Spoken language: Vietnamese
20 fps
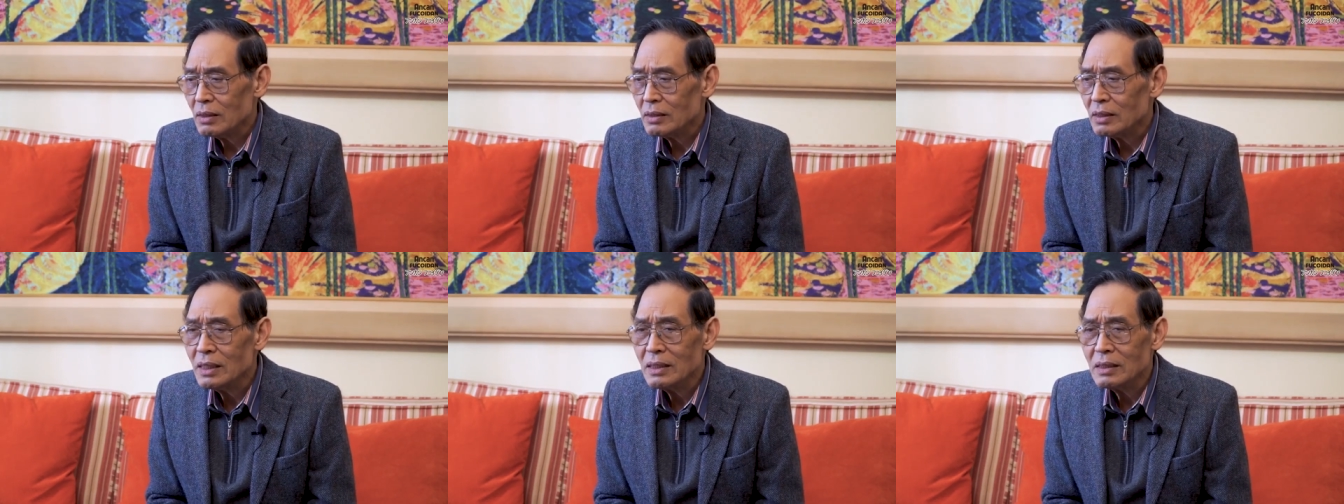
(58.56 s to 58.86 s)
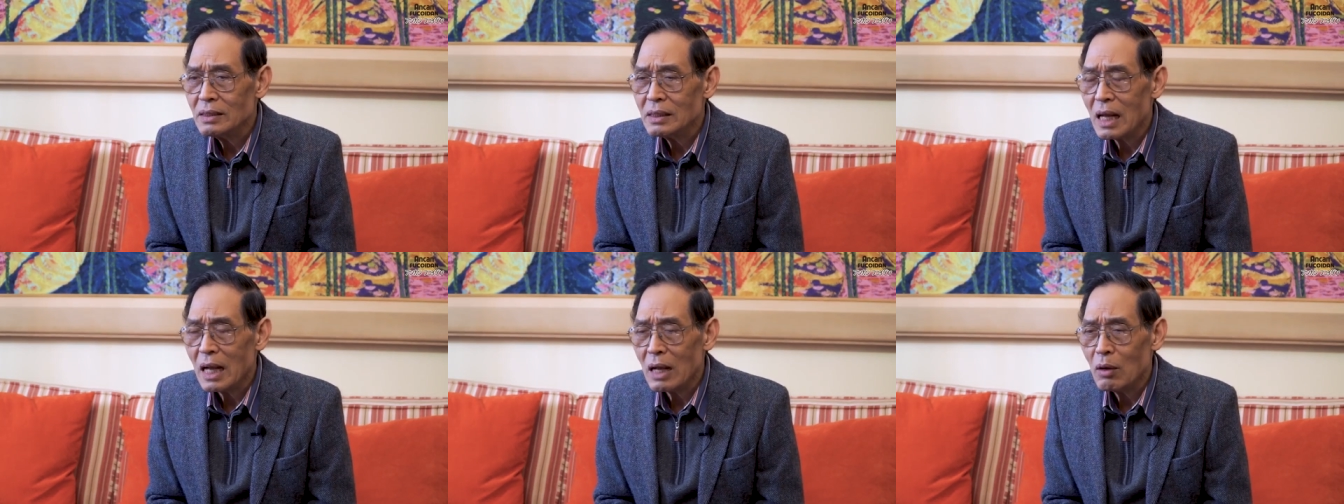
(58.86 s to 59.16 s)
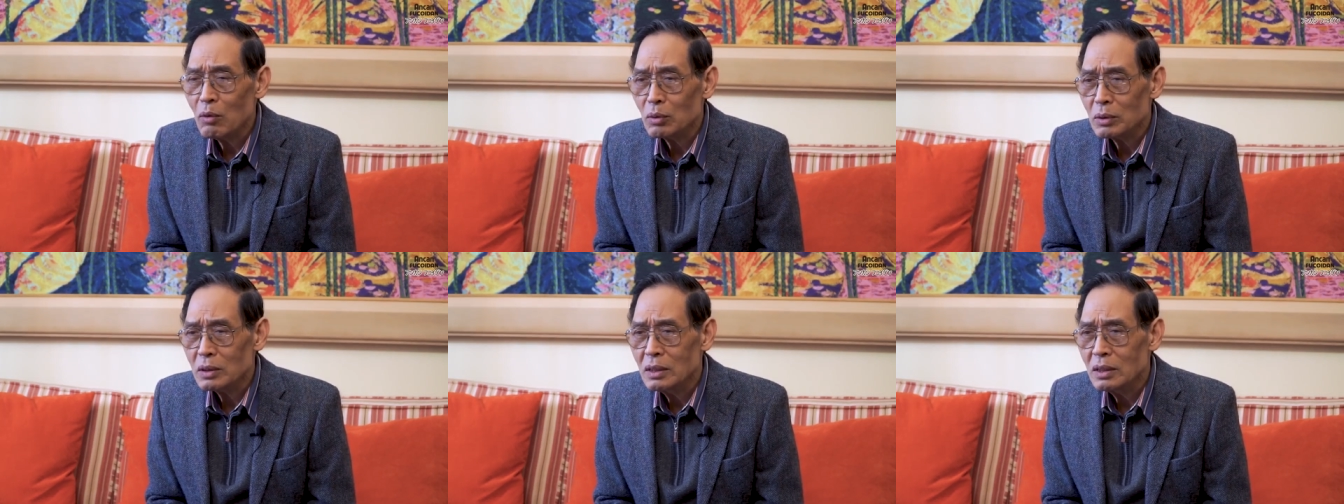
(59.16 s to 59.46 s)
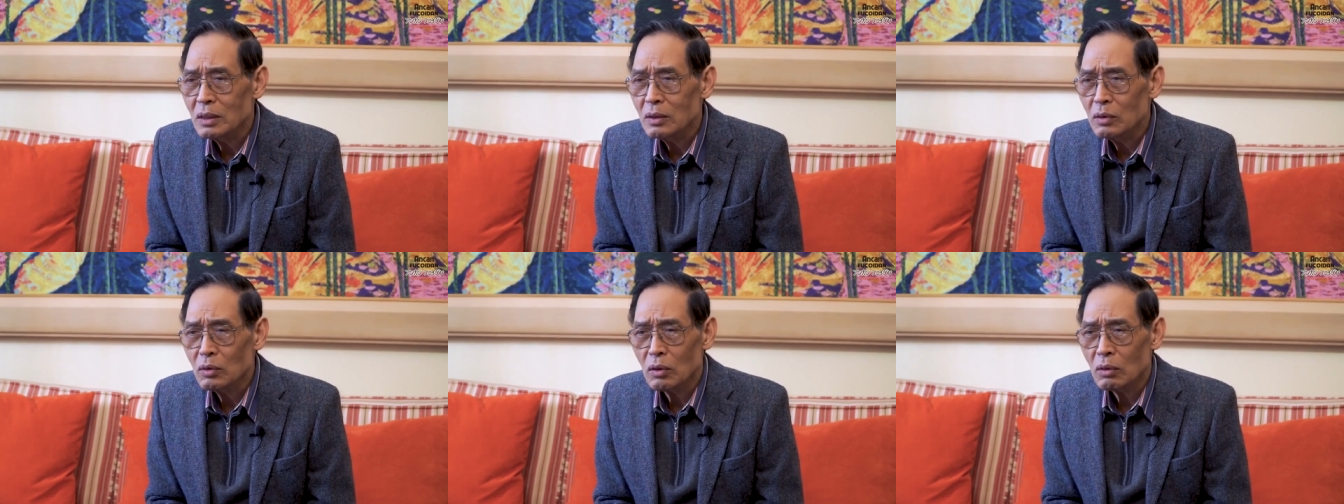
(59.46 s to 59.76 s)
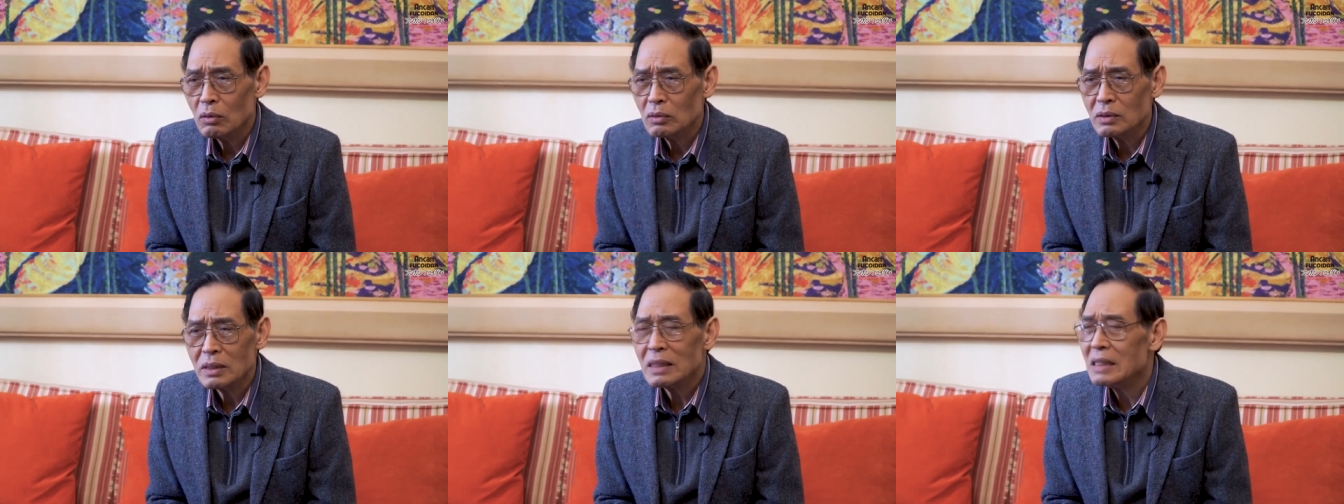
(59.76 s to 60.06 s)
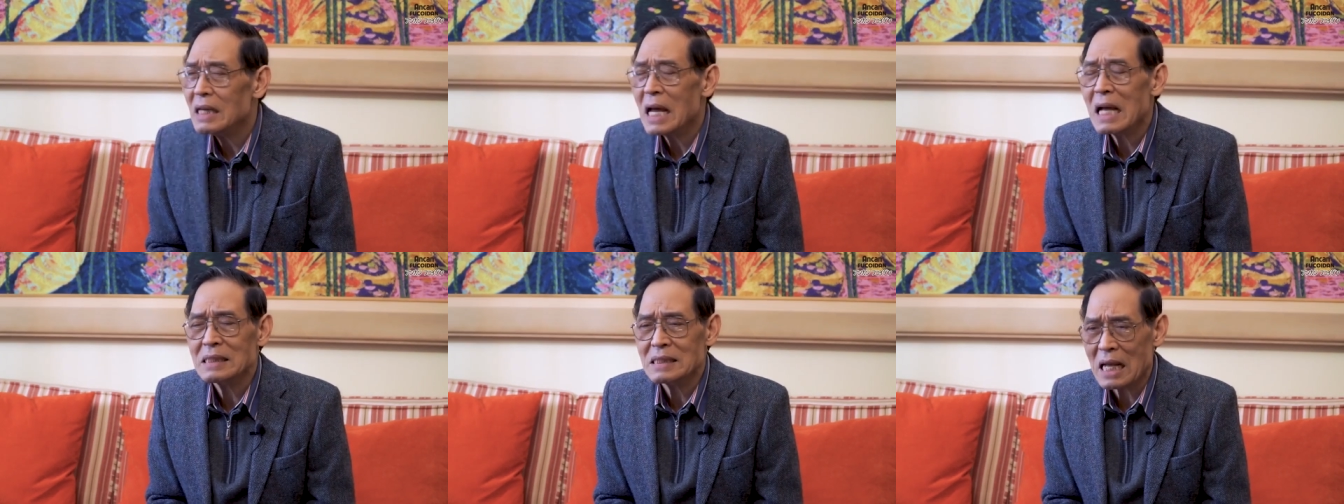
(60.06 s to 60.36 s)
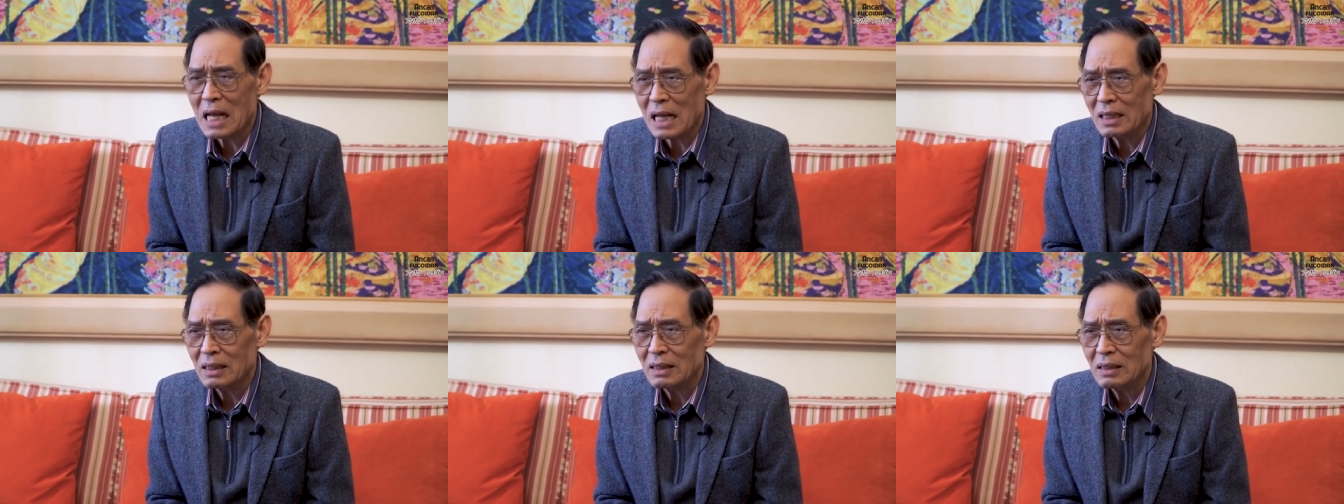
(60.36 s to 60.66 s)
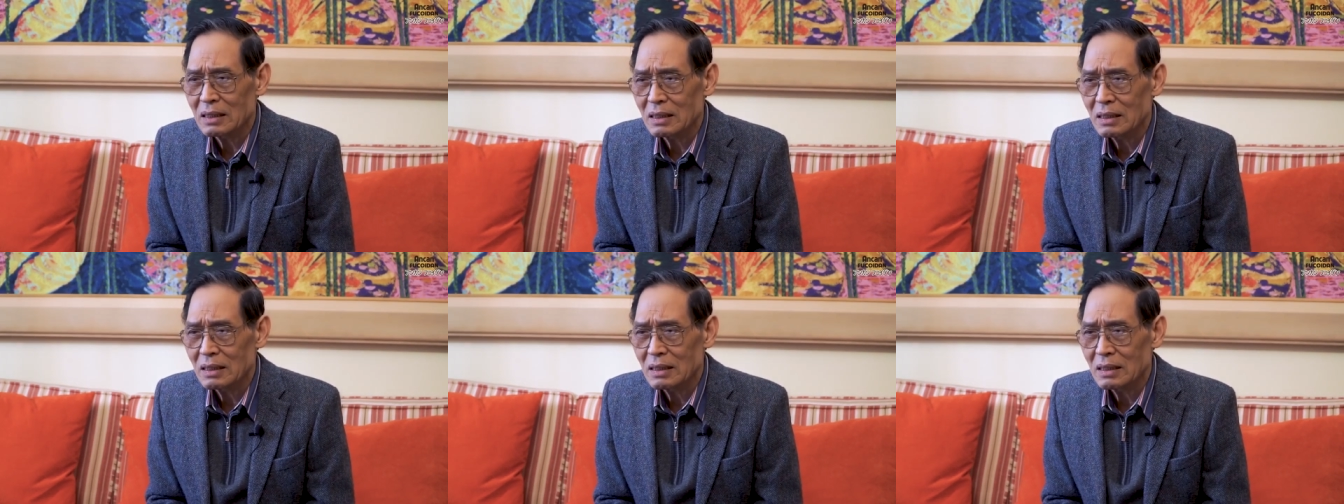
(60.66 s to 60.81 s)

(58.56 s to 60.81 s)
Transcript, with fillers: sinh ra ung thư nó rất đa dạng